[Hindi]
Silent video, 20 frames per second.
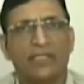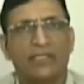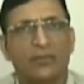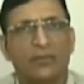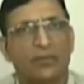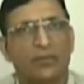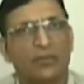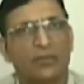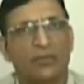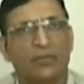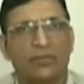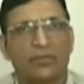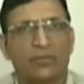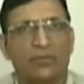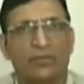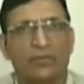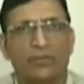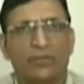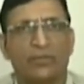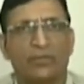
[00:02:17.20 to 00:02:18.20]
चलेगी तो
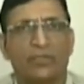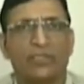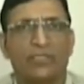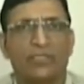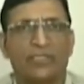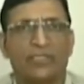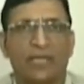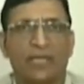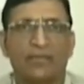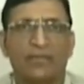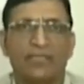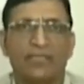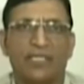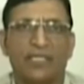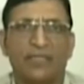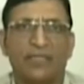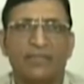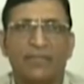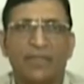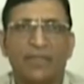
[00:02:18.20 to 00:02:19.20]
उसी हिसाब
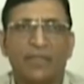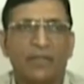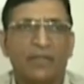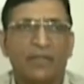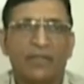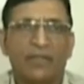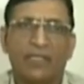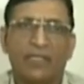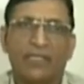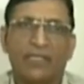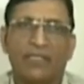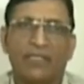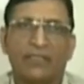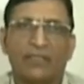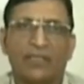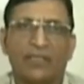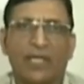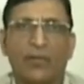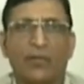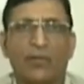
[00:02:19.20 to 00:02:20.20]
से ये
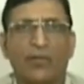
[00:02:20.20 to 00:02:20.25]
